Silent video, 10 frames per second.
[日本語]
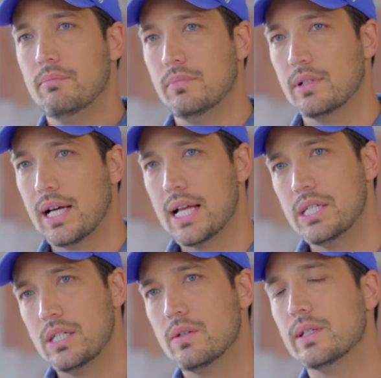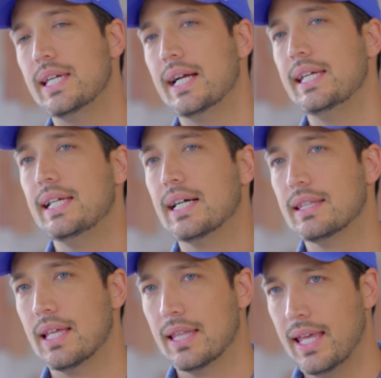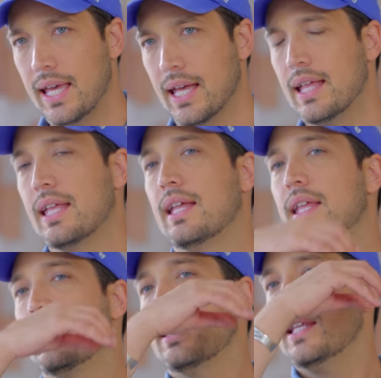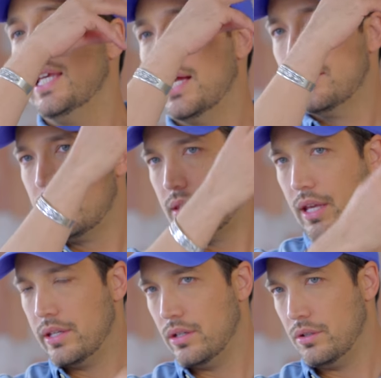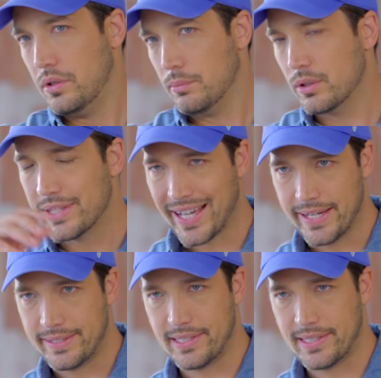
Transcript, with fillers: 昔のやり方でやるっていうのも大